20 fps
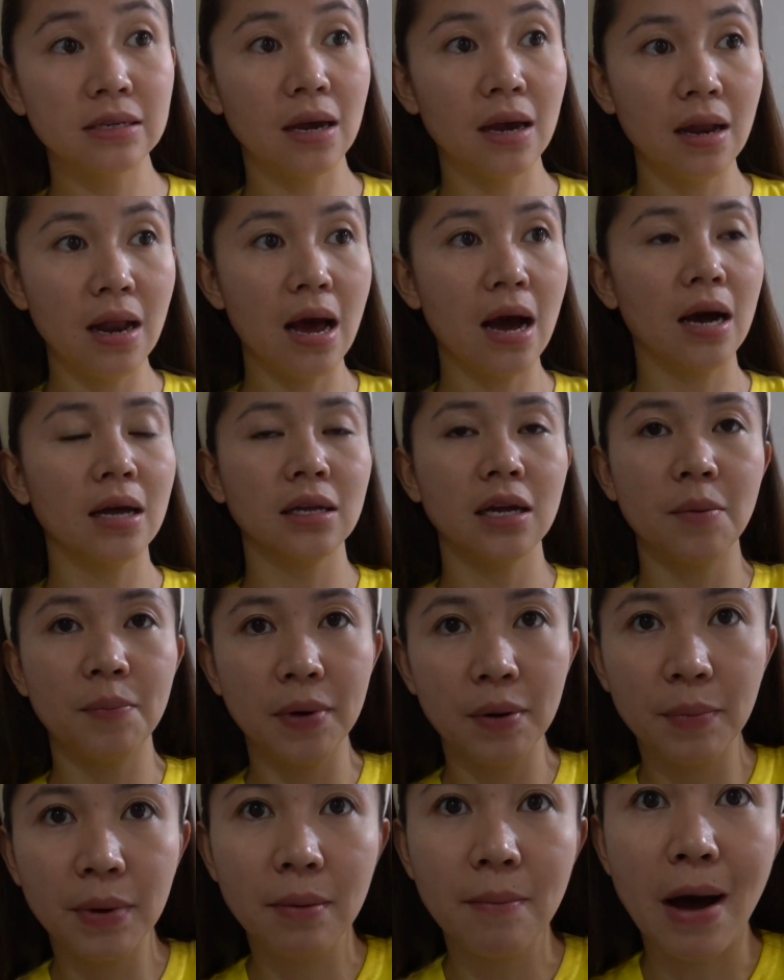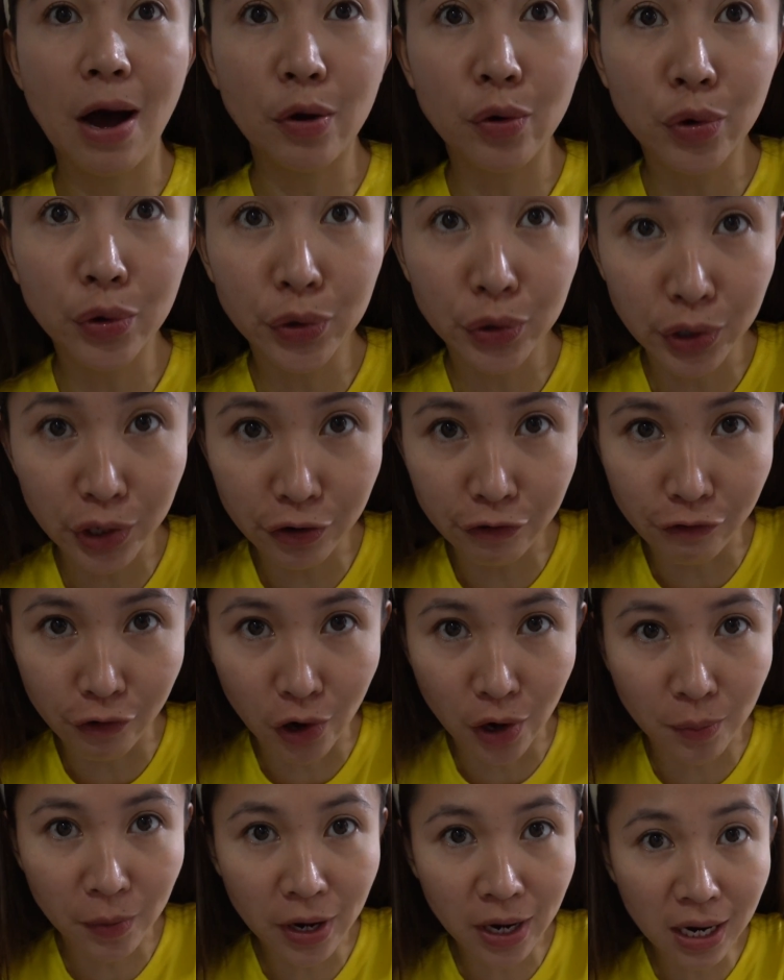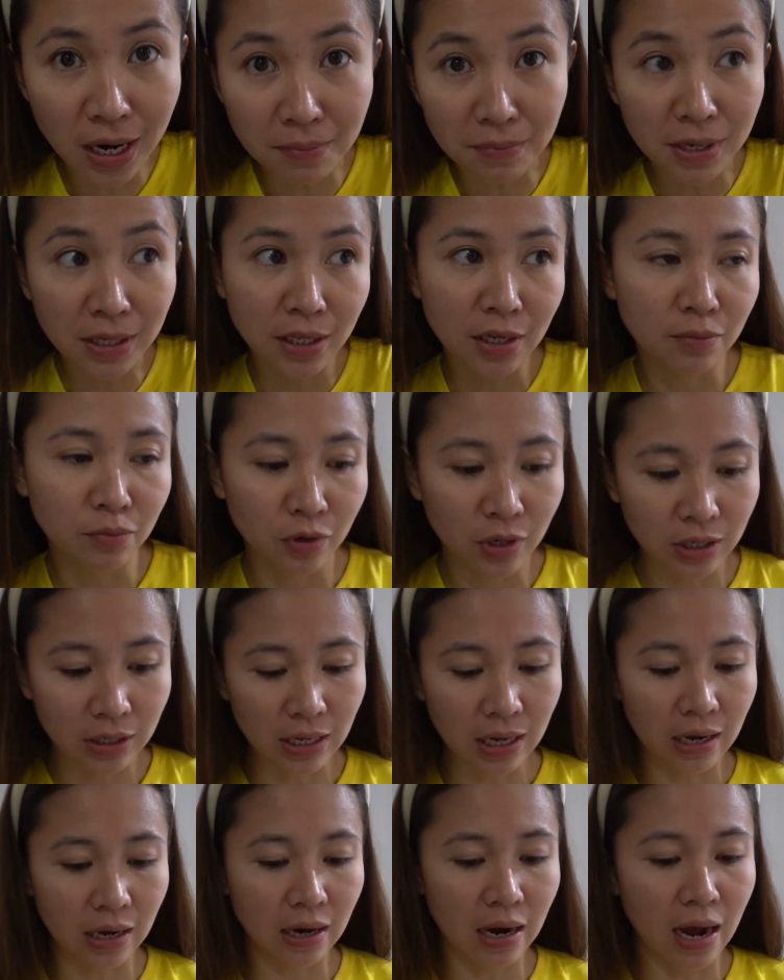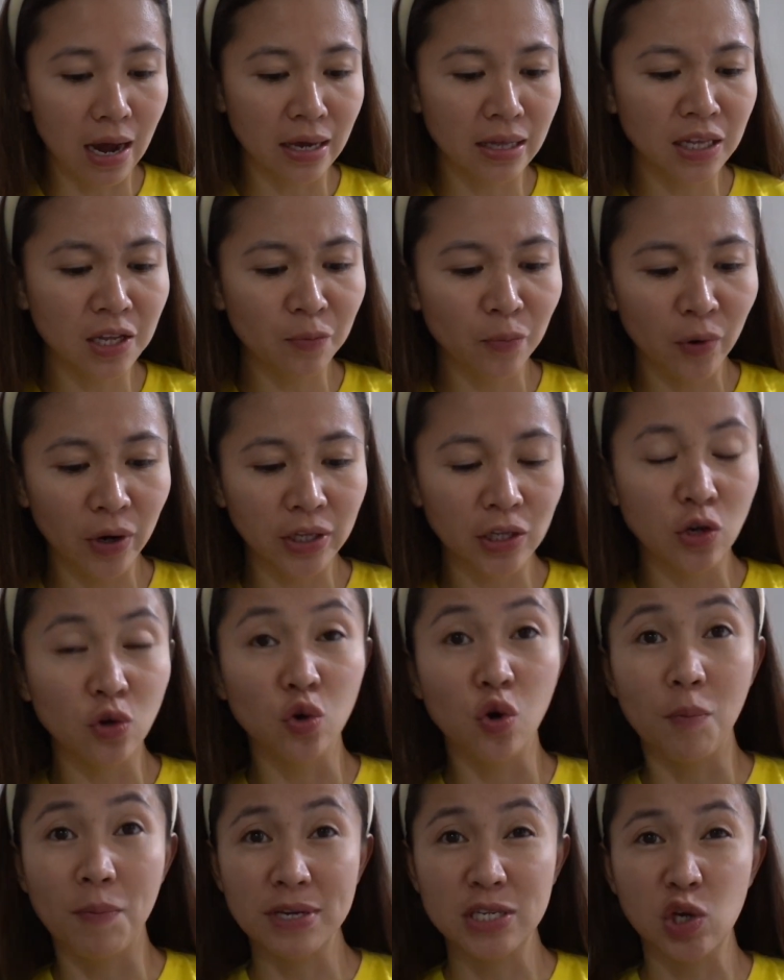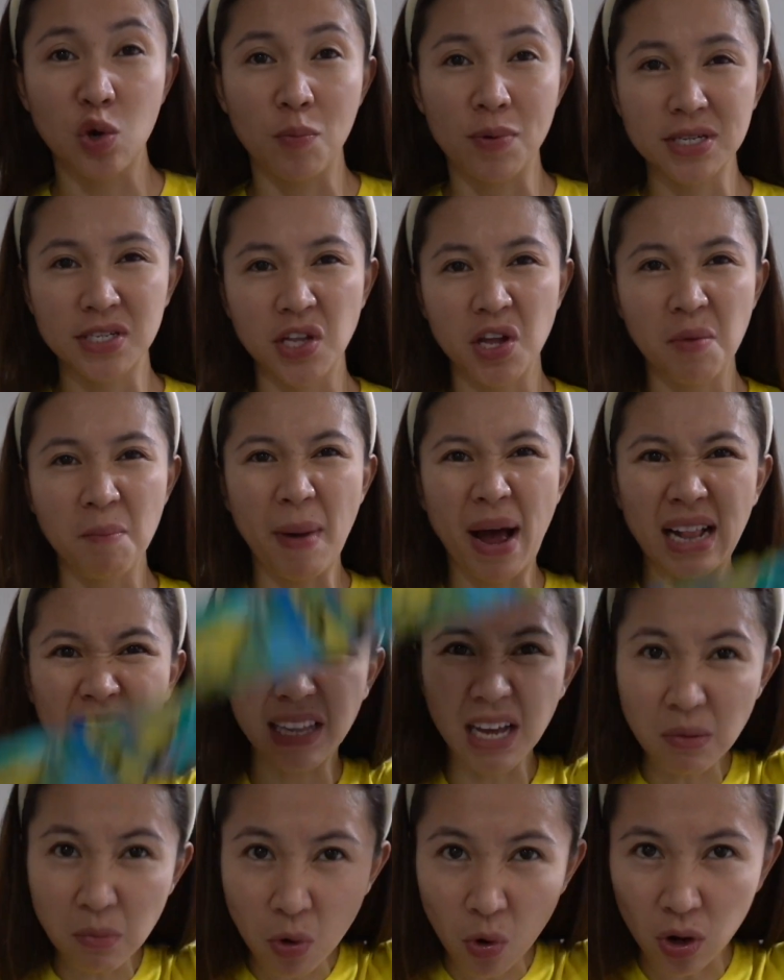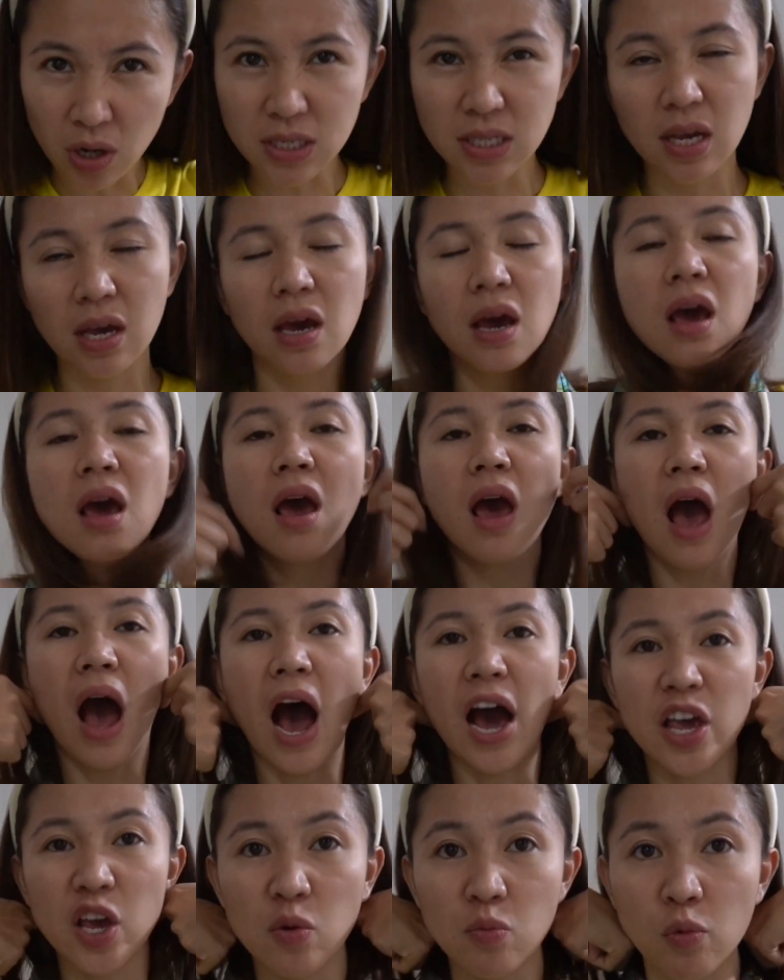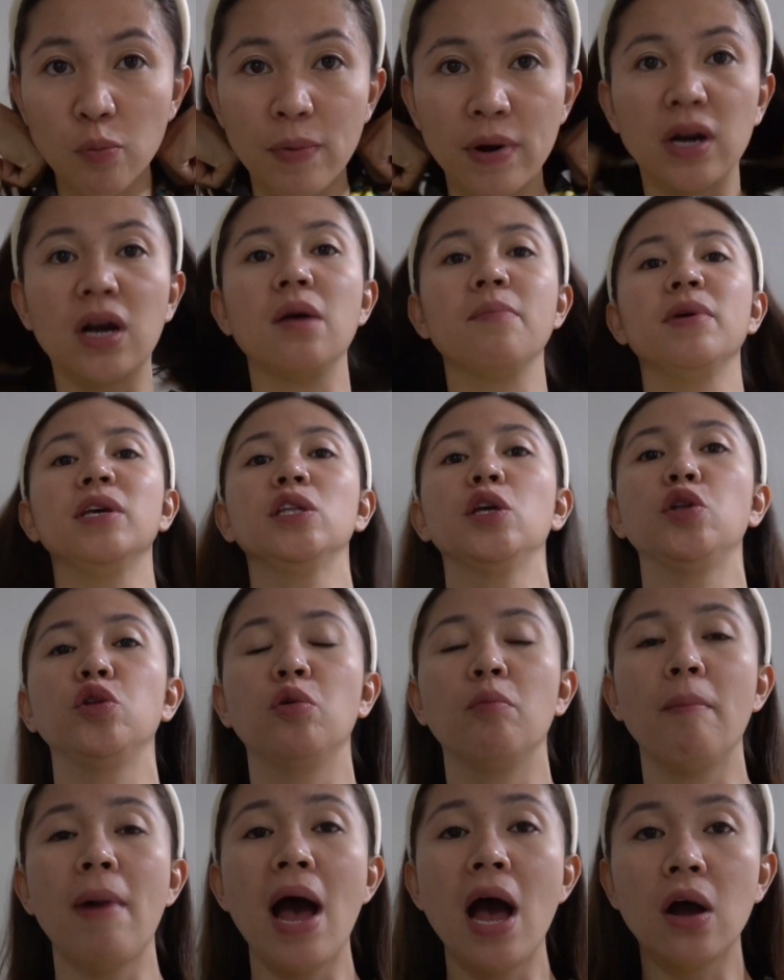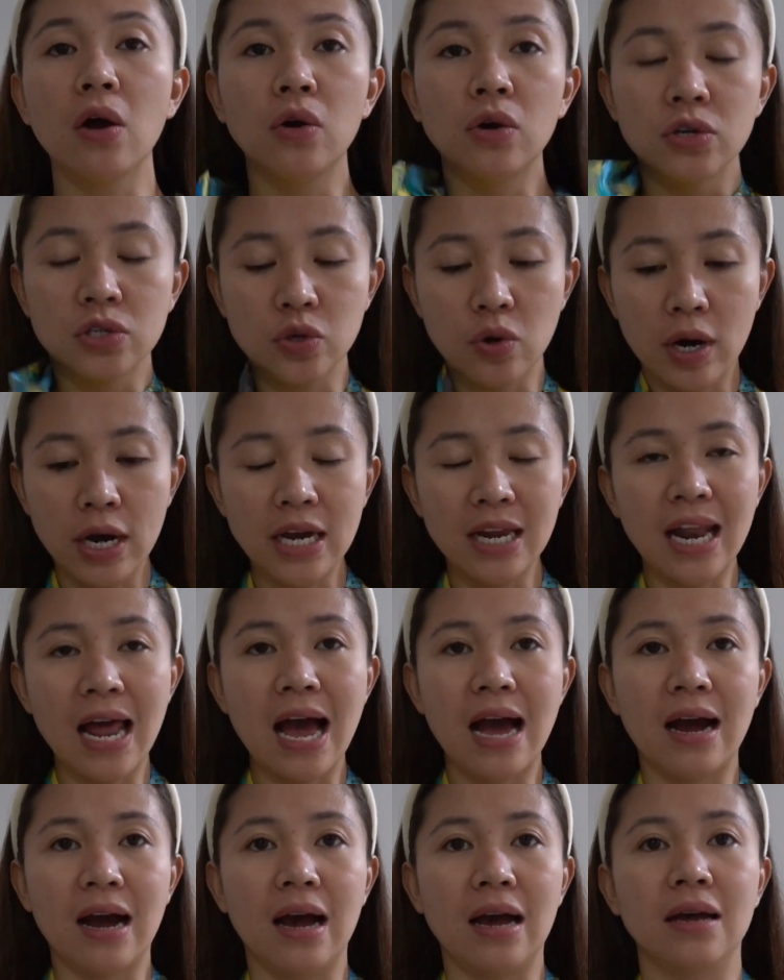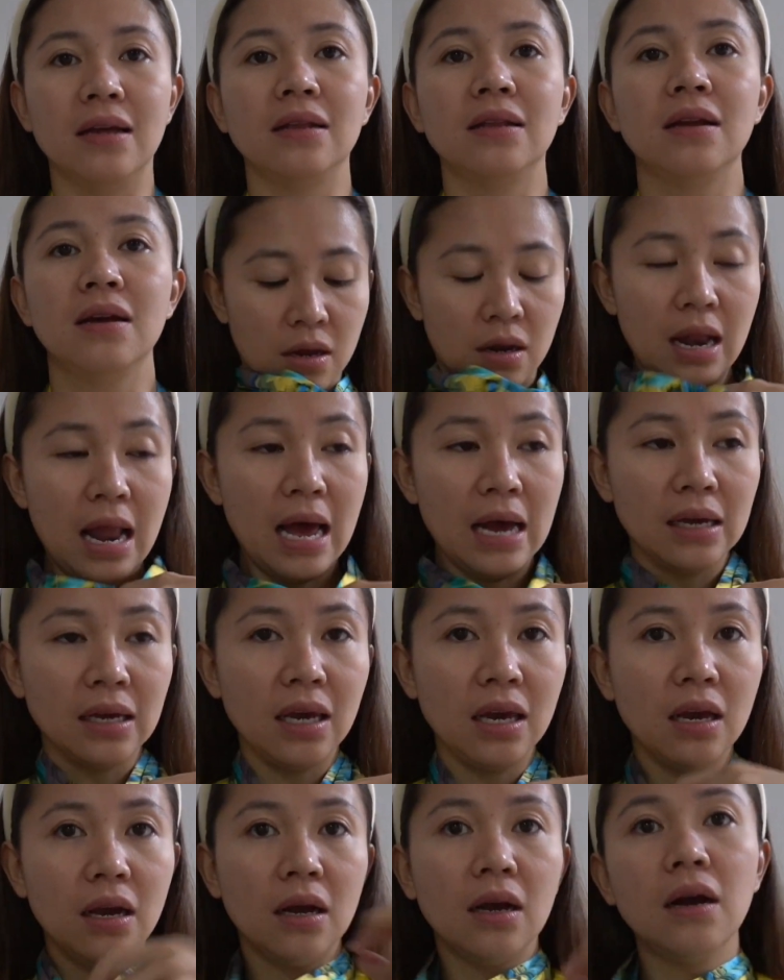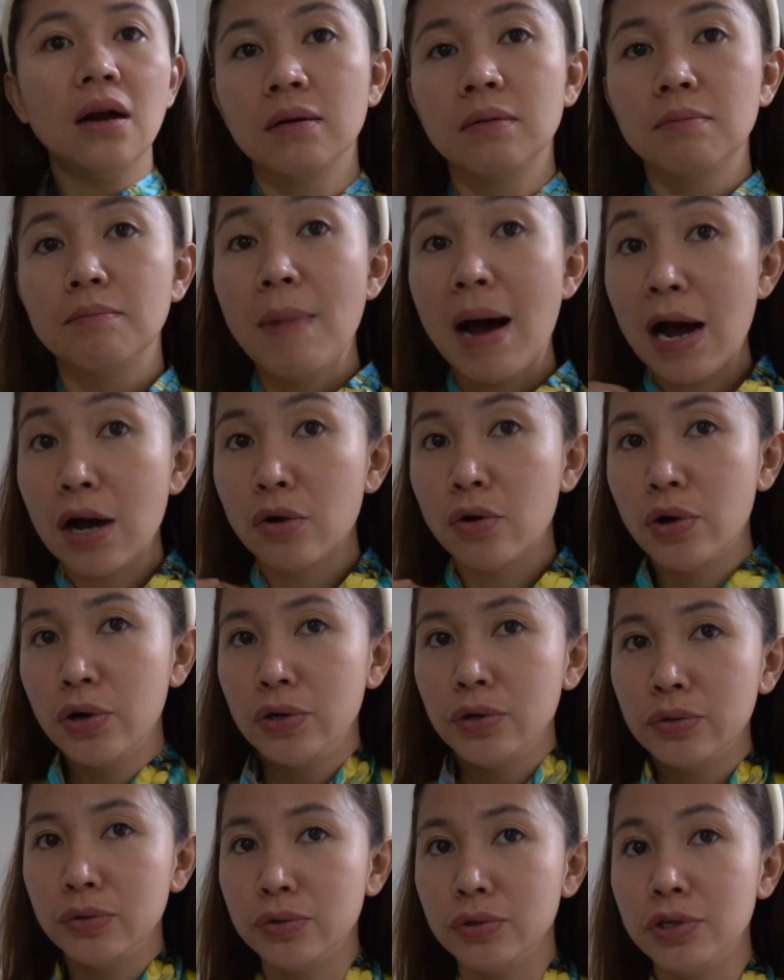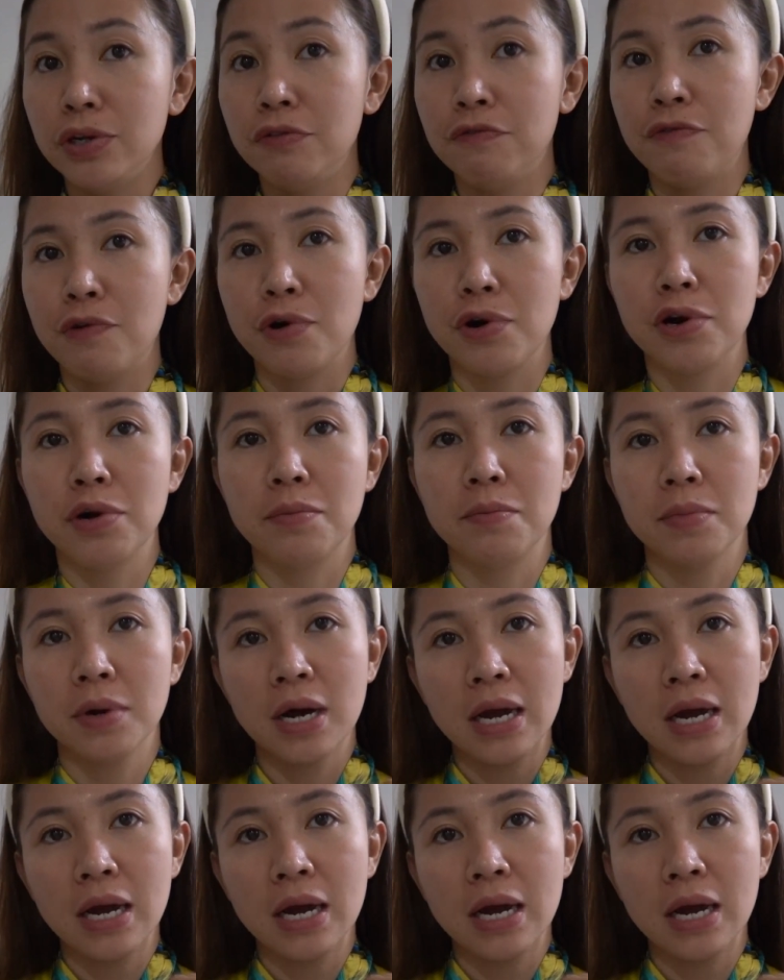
Kailangan kapag may bagong uniform, gagamitin mo na talaga. Hindi pwede yung kupas-kupas na yung palda mo kasi ayaw mo pang gamitin yung bago. So, kailangan laging bago yung uniform.